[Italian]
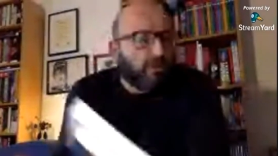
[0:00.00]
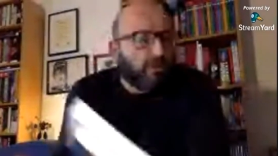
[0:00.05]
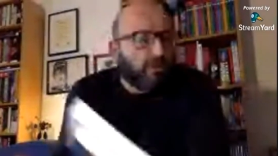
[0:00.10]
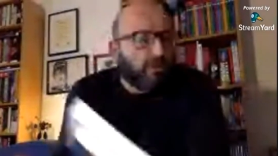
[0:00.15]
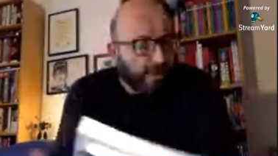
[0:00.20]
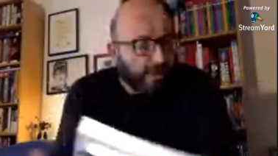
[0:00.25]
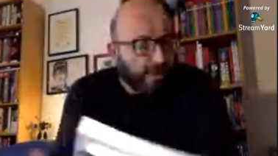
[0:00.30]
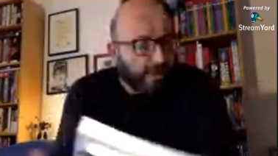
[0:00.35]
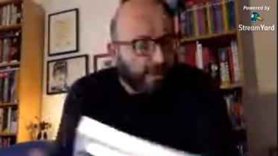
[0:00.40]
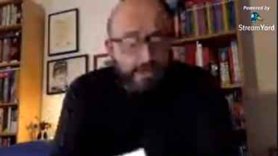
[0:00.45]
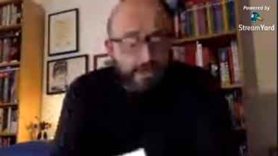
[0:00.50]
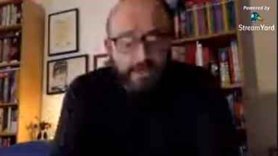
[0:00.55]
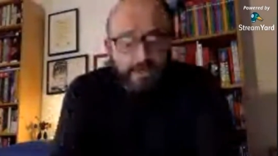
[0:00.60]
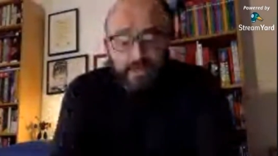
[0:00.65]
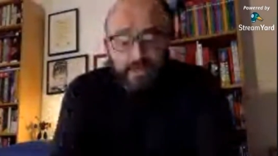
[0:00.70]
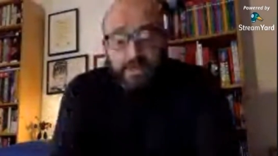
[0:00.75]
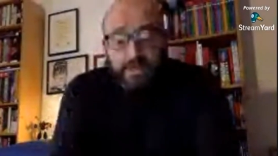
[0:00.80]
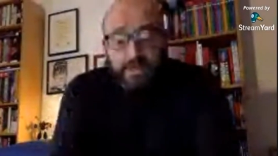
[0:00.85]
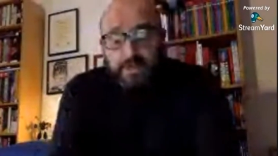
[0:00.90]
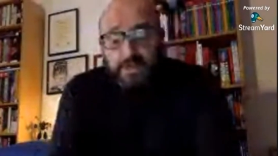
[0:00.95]
quegli anni.
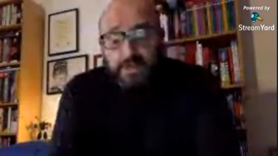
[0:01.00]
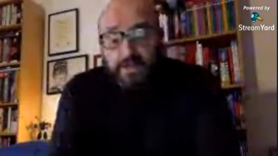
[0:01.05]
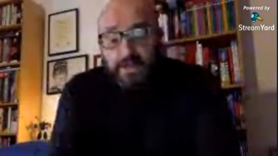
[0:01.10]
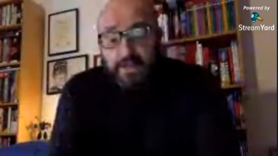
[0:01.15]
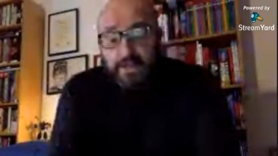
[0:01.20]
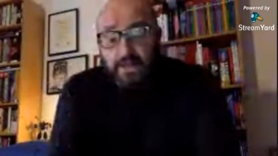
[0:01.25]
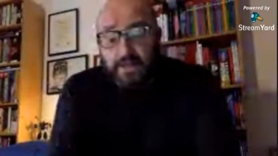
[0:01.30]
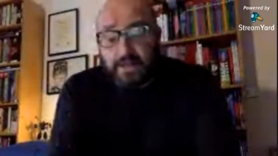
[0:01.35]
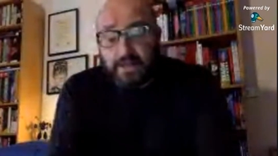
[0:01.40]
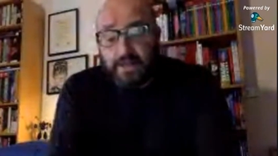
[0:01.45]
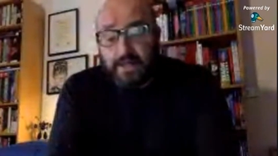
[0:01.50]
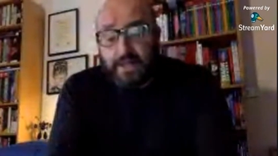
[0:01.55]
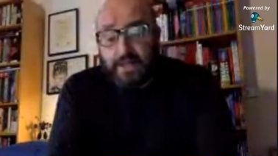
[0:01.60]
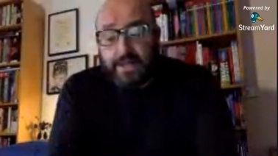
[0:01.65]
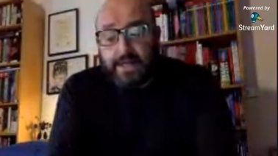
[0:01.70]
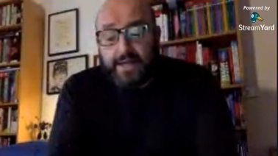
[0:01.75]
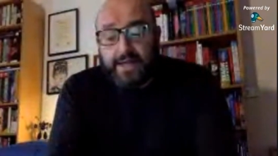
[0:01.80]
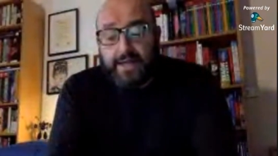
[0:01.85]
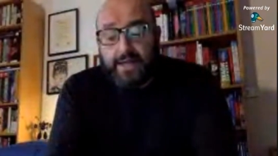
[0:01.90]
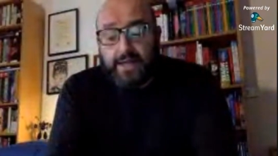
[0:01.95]

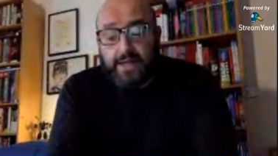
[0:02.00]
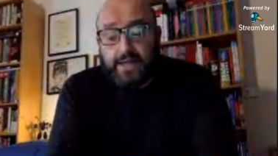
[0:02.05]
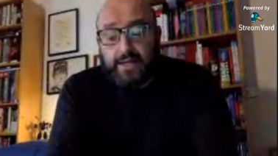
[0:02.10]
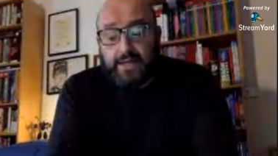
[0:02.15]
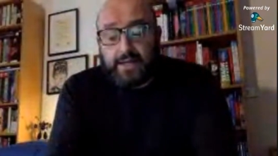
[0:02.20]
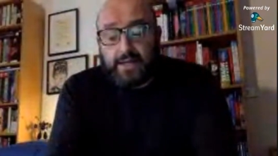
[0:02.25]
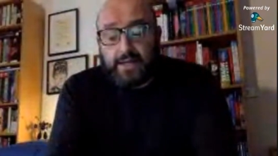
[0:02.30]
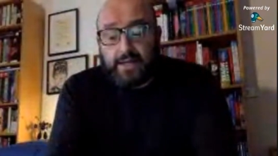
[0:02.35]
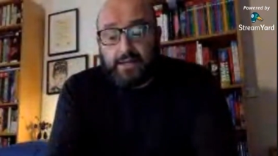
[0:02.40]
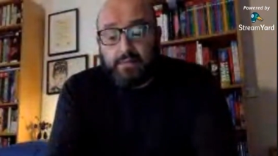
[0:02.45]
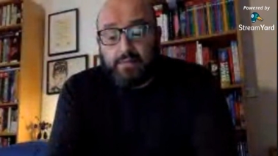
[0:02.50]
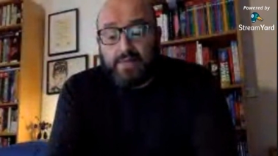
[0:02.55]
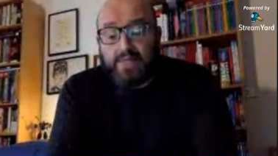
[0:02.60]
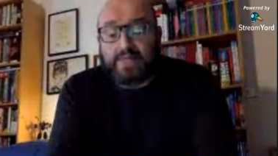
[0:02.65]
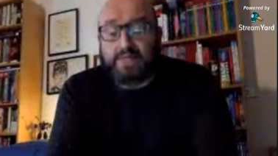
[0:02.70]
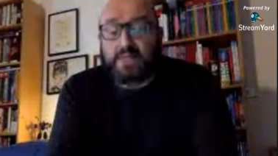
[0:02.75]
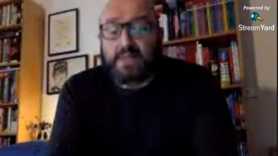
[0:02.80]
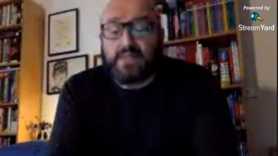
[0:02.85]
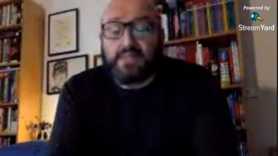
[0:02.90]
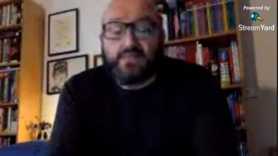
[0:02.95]
E,
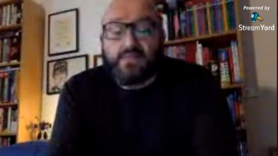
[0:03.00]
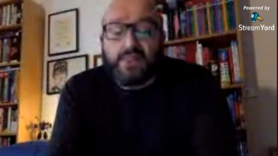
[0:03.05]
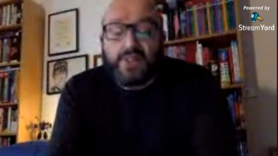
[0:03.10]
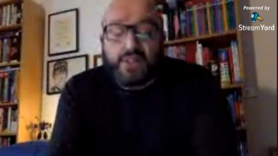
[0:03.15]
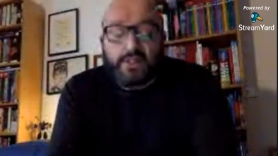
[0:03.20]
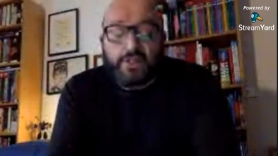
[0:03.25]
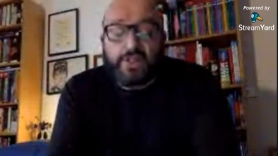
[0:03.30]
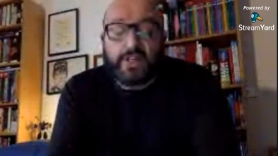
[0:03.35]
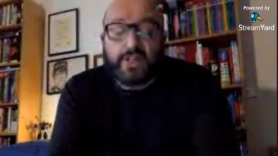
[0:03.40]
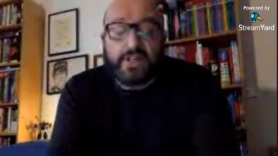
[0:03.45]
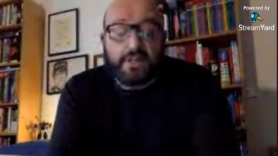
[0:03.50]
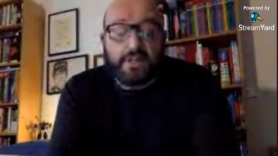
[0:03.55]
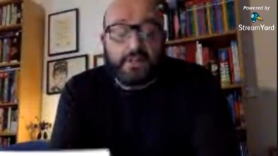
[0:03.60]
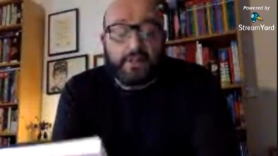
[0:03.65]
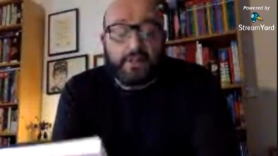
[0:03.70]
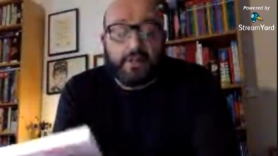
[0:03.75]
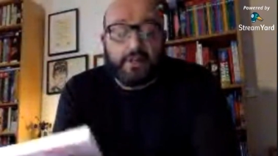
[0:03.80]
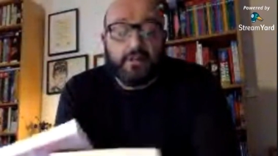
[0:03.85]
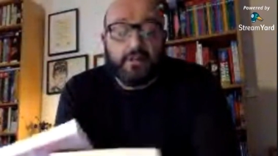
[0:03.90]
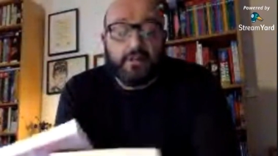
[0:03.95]
mentre invece
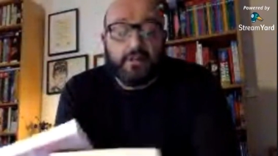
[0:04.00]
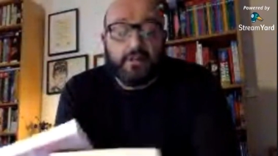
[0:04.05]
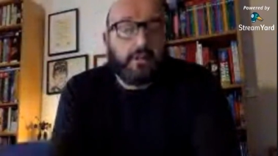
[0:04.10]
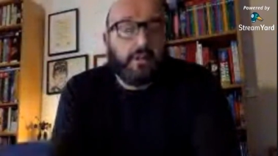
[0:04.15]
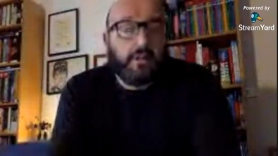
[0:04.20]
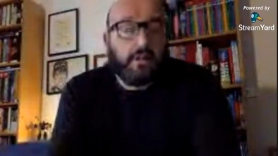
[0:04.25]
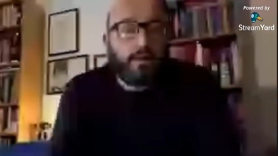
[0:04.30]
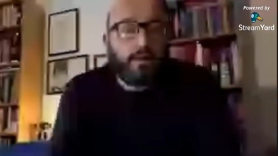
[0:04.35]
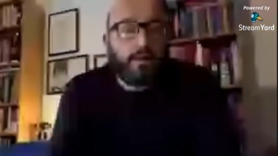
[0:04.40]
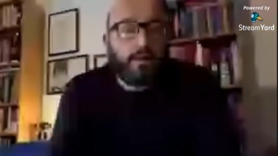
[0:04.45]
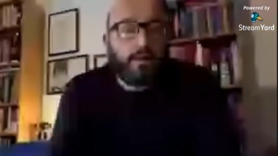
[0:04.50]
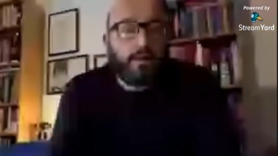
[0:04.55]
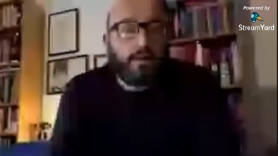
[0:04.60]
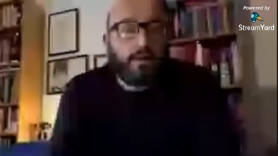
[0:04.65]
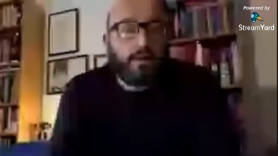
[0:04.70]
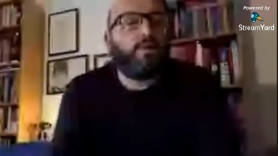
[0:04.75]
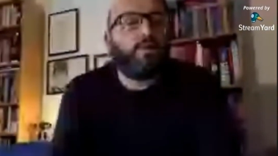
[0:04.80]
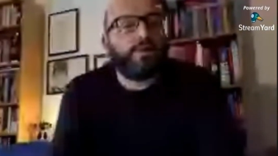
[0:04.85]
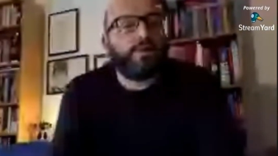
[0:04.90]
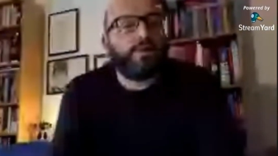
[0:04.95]
eh, Graham
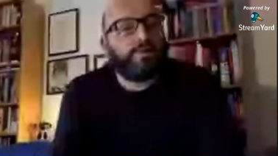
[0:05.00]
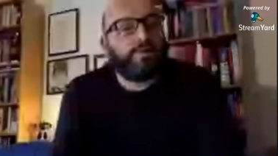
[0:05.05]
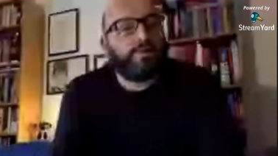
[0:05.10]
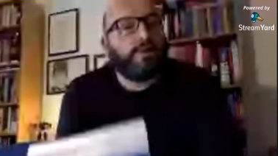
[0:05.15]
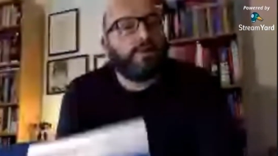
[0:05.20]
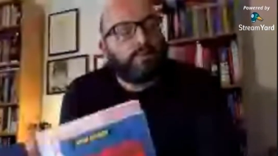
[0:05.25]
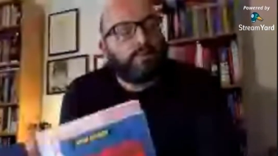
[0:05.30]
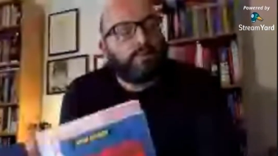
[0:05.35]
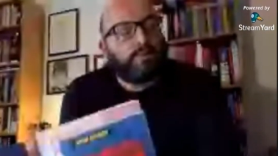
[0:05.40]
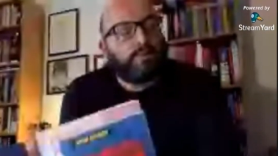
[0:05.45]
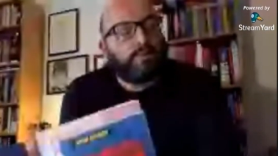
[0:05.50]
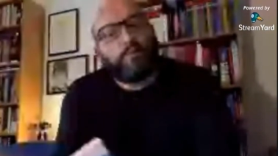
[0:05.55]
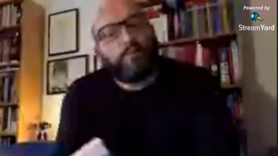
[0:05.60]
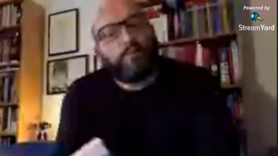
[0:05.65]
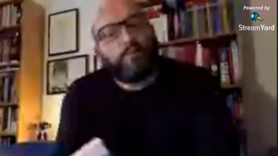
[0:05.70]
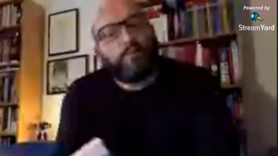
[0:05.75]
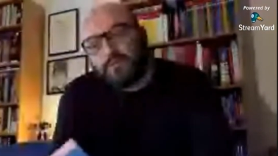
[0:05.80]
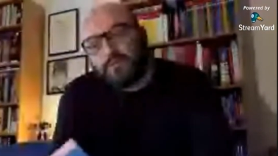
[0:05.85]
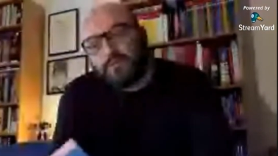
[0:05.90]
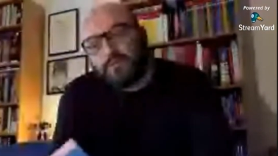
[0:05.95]
Morrison in un primo
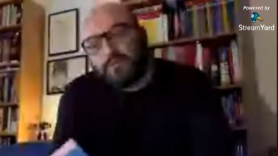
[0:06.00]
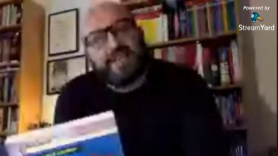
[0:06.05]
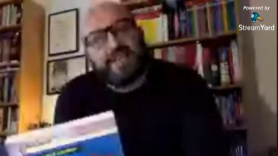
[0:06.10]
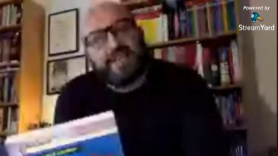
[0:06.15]
momento si è